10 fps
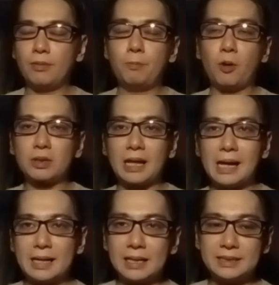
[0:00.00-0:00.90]
portal
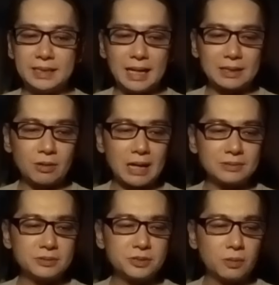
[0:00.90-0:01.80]
energy atau
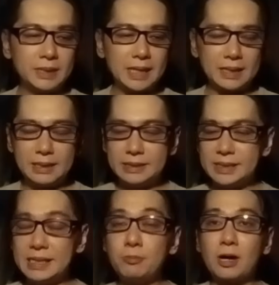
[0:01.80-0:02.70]
kasus dominan di
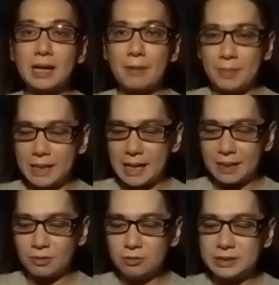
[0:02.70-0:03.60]
sini bukanlah pilih
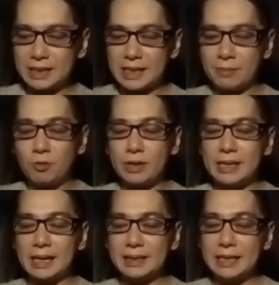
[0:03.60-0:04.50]
kartu jadi
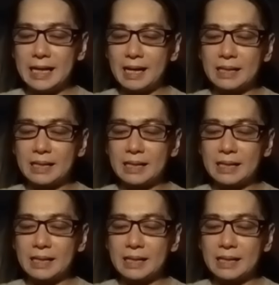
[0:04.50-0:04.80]
kemungkinan tidak